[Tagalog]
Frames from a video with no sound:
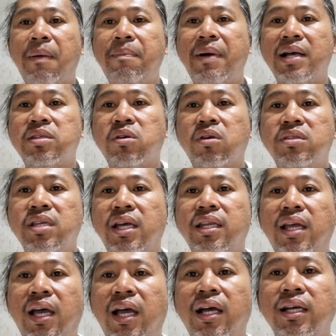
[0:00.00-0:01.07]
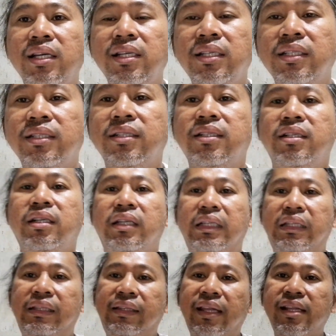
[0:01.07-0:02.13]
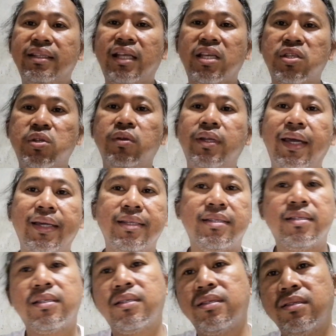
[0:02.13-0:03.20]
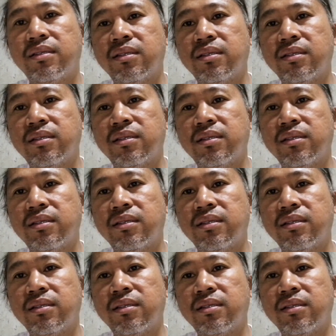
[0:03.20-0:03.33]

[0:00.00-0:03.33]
papasok dyan ang tentasyon guys.